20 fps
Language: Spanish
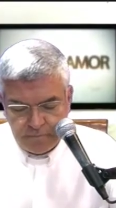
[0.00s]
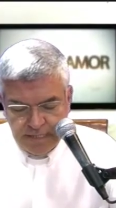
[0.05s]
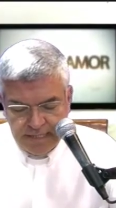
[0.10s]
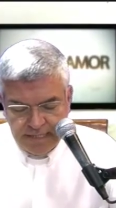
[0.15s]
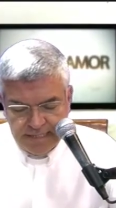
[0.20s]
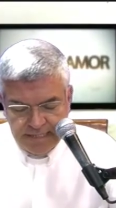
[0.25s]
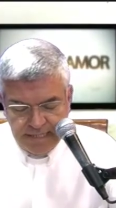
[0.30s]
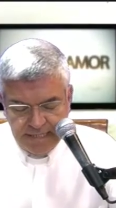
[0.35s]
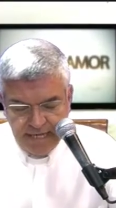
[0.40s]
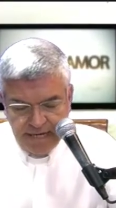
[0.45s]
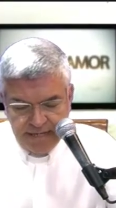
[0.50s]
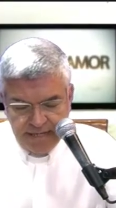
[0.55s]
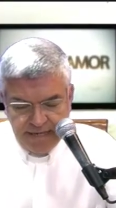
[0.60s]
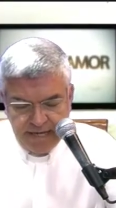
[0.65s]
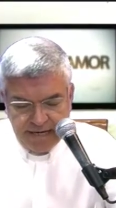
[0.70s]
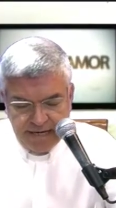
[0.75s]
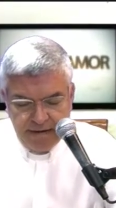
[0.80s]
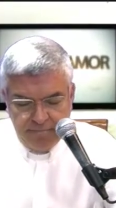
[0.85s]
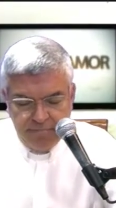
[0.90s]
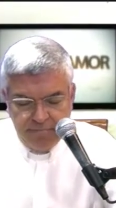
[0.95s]
sea
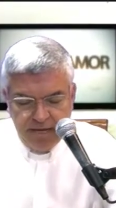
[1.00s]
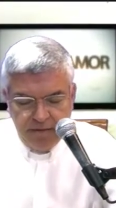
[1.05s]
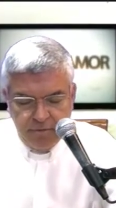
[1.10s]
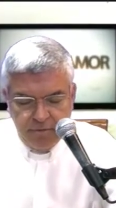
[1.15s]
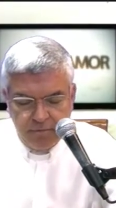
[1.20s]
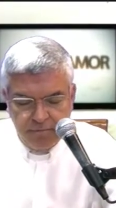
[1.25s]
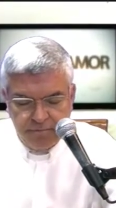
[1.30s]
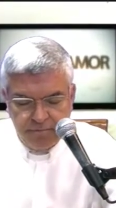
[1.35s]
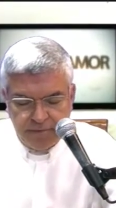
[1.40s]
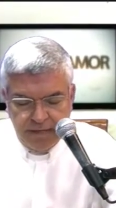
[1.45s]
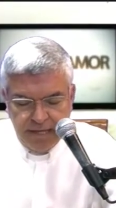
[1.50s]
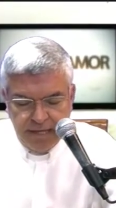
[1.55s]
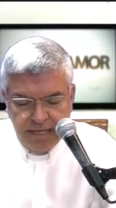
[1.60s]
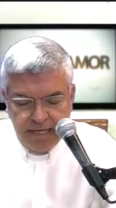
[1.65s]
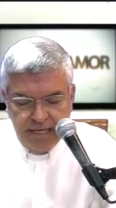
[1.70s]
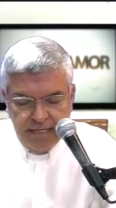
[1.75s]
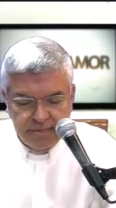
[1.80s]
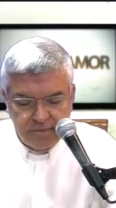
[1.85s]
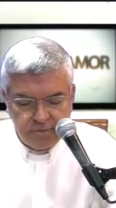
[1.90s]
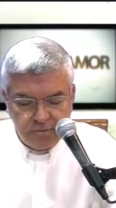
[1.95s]
derramado
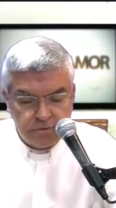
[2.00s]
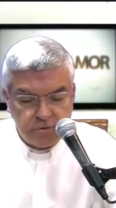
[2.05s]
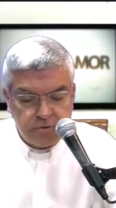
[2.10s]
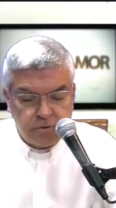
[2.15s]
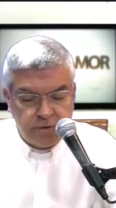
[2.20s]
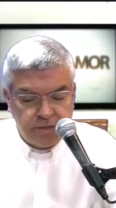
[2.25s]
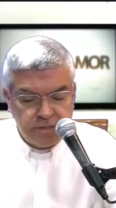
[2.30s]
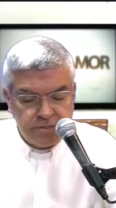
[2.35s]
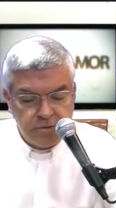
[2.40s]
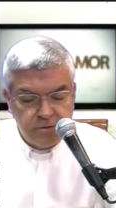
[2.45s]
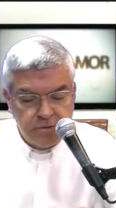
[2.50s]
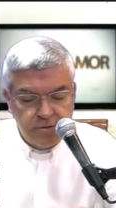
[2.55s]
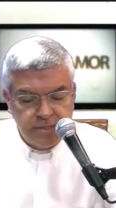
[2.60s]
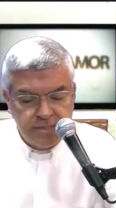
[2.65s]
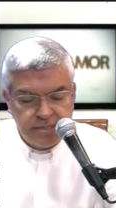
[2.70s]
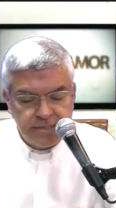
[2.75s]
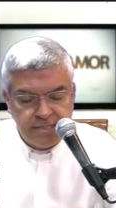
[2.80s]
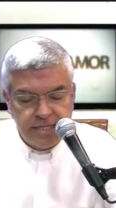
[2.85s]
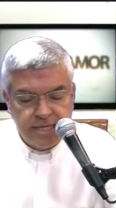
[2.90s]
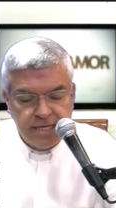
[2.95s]
en sus
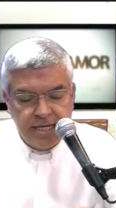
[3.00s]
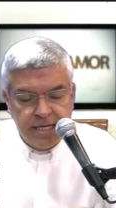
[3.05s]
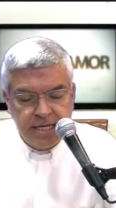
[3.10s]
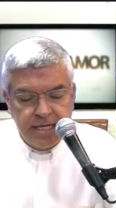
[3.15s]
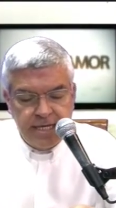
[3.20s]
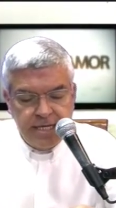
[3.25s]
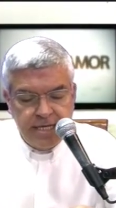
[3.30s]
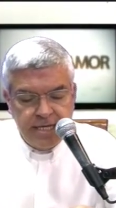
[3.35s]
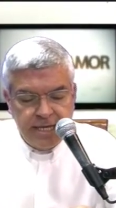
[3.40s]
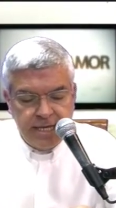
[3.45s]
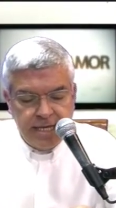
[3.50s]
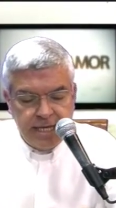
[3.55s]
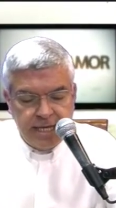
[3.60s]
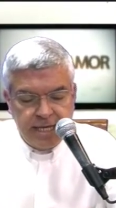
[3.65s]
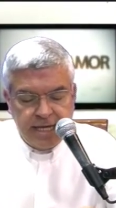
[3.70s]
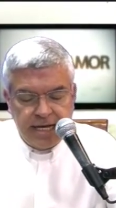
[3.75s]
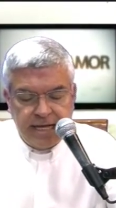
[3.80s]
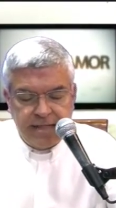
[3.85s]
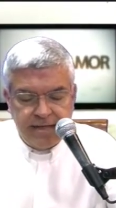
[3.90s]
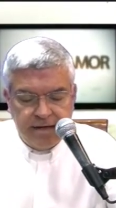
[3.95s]
corazones y
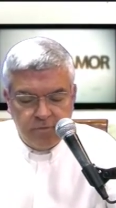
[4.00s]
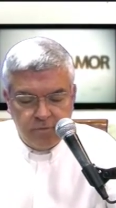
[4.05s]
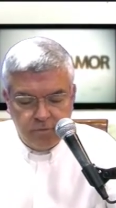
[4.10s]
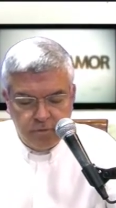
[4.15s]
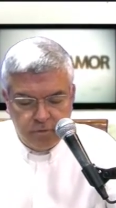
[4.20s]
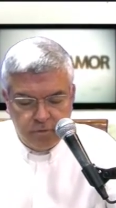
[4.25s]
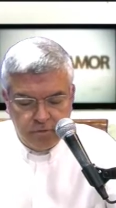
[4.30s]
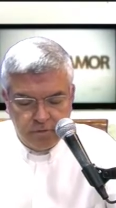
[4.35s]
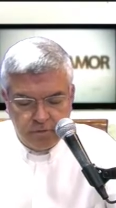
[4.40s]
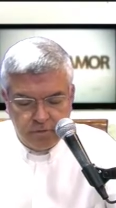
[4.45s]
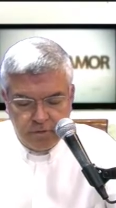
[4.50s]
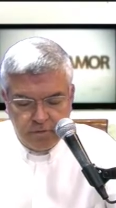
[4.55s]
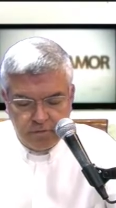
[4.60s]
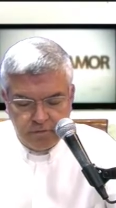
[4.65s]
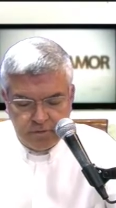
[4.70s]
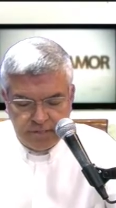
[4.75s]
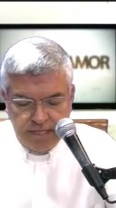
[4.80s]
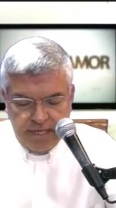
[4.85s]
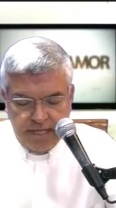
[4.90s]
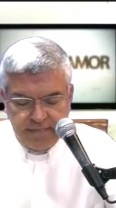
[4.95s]
en cada uno de
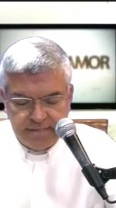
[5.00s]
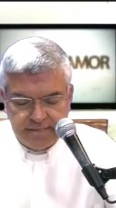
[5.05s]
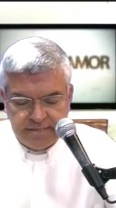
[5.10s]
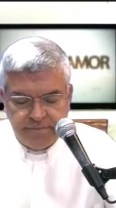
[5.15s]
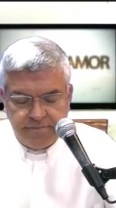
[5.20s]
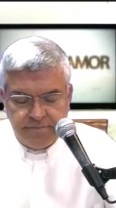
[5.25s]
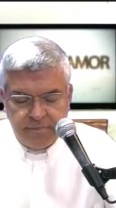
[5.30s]
ustedes.